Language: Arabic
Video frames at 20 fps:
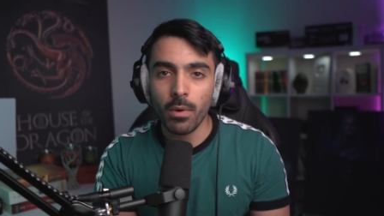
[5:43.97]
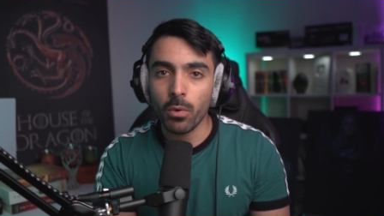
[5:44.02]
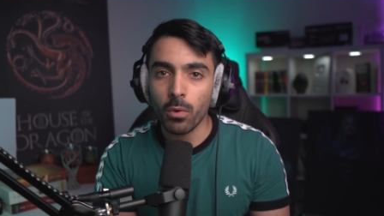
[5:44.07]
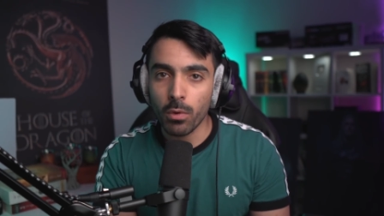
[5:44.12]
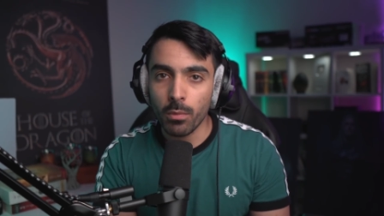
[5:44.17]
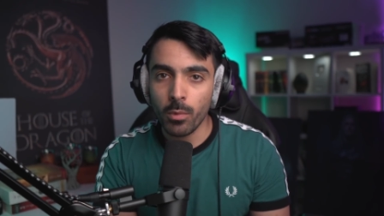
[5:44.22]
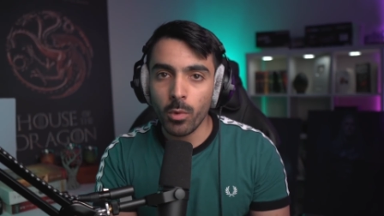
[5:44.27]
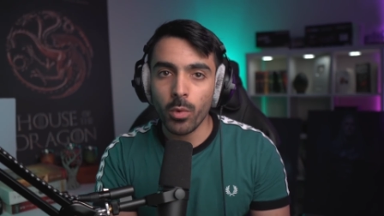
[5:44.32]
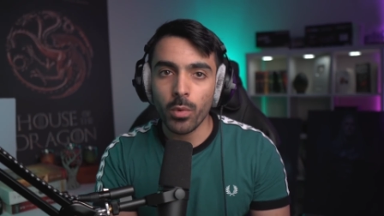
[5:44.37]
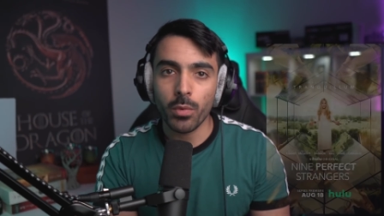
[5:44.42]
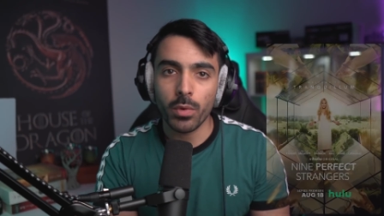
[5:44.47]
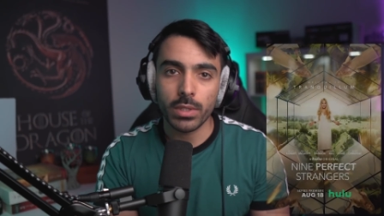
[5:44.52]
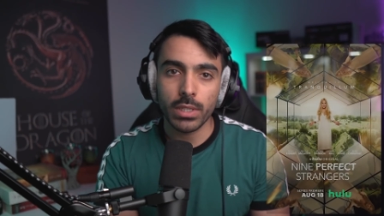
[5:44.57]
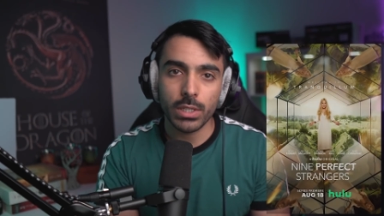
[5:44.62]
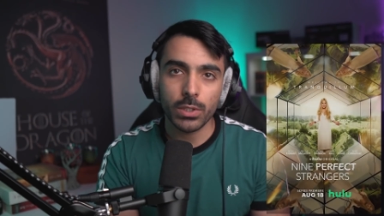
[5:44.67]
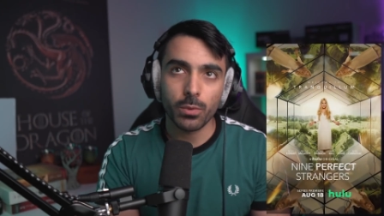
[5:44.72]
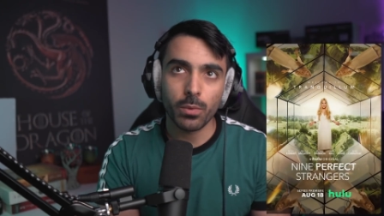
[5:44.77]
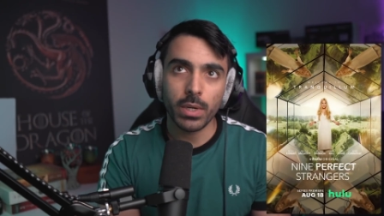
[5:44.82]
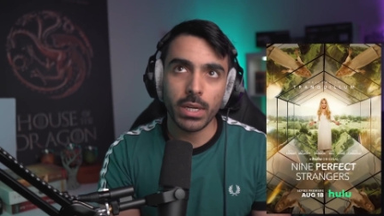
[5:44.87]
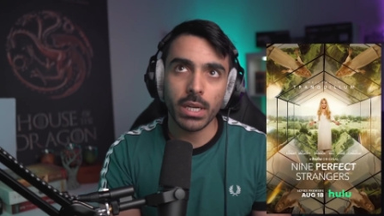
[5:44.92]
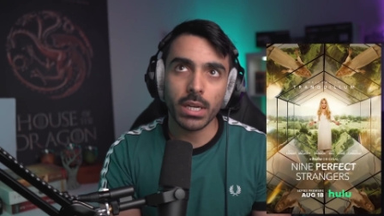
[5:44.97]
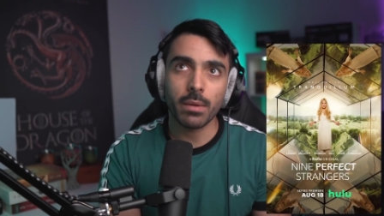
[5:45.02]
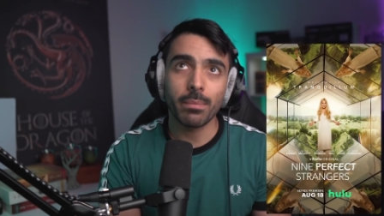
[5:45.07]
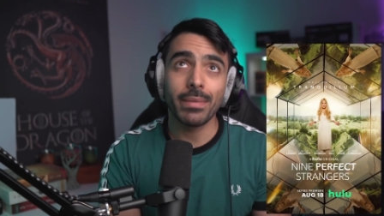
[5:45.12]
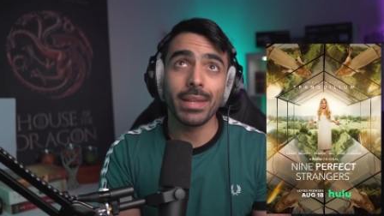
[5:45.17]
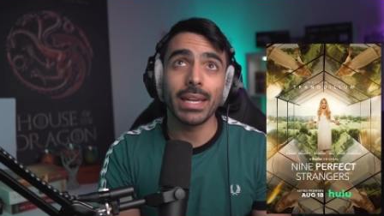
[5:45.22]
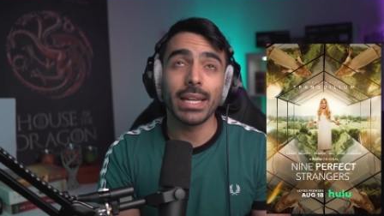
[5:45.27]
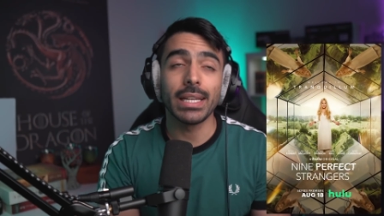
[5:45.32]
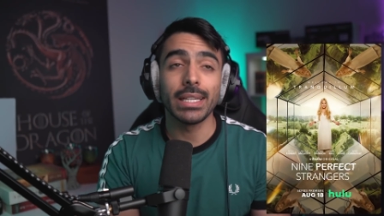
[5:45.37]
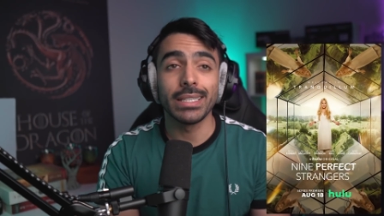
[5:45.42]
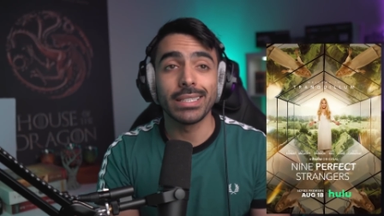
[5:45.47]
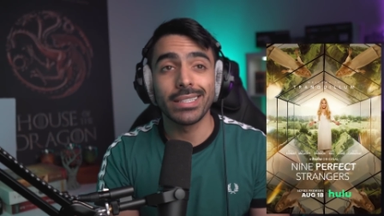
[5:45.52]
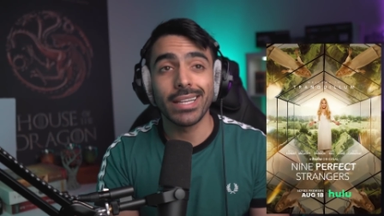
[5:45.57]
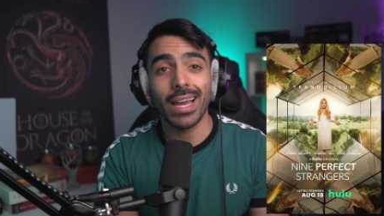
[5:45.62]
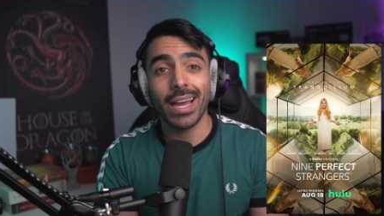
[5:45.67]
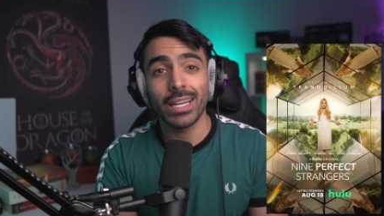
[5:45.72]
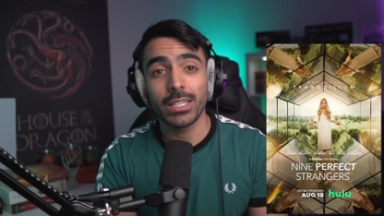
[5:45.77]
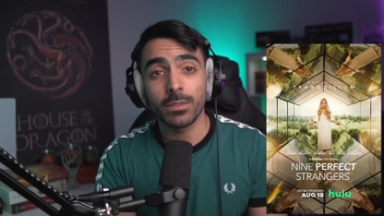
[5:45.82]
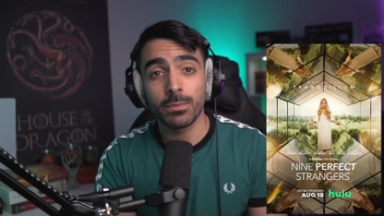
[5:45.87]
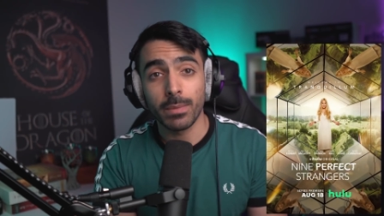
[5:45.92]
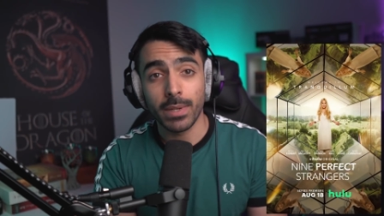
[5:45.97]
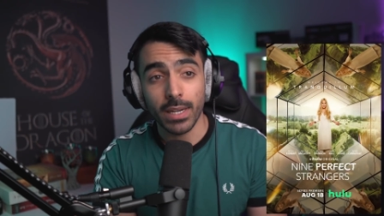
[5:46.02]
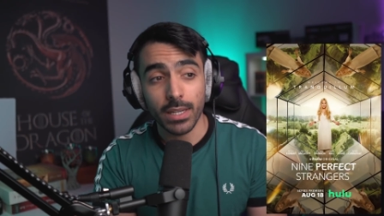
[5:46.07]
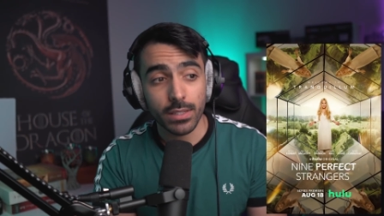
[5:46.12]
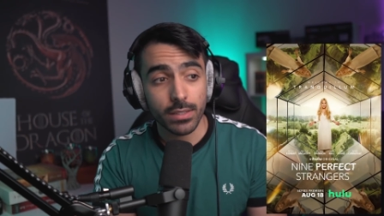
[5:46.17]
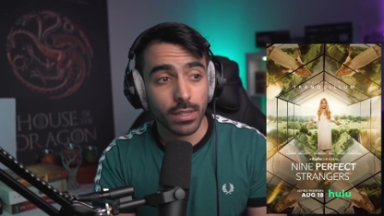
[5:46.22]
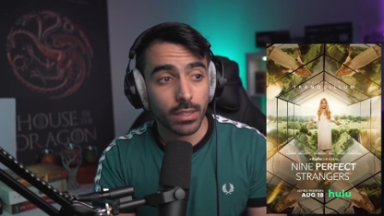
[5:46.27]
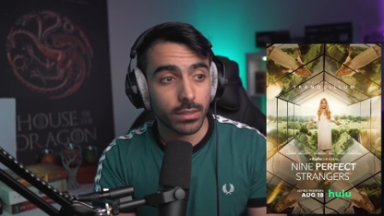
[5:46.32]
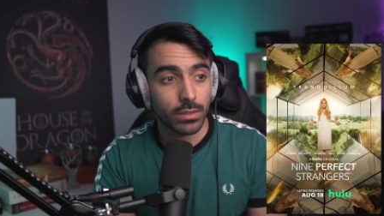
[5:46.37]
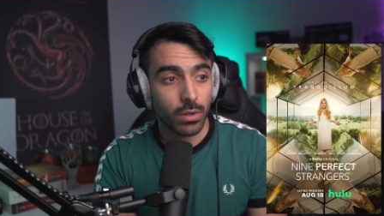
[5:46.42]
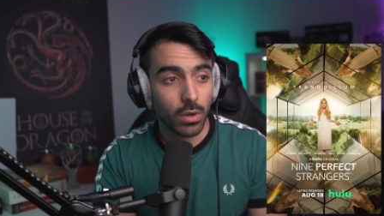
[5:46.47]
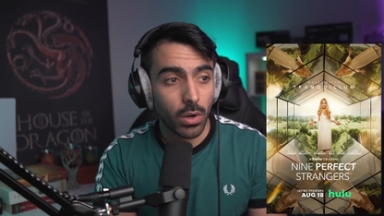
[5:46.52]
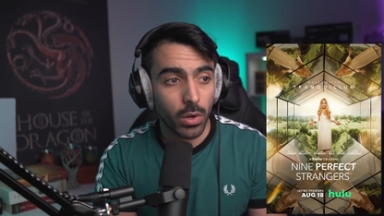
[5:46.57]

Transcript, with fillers: وغموض وتشويق من انتاج منصه